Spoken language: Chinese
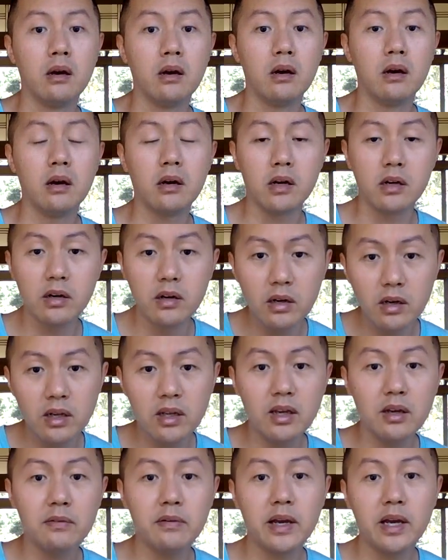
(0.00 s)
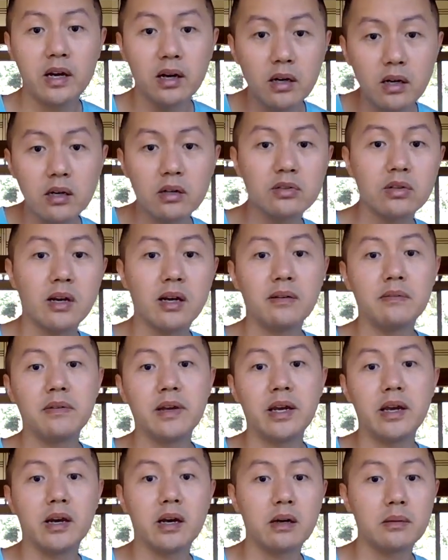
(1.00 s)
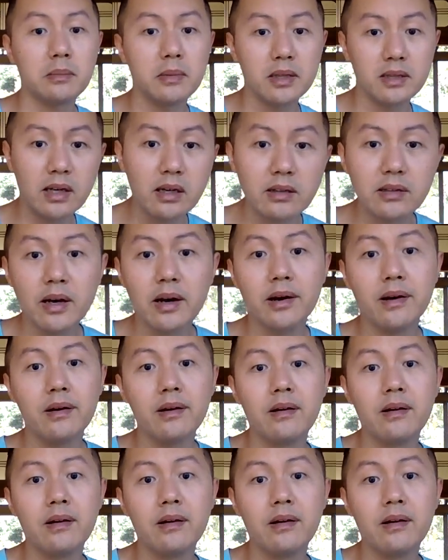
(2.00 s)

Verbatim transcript: 呃，隔离费、核酸费啊，什么等等，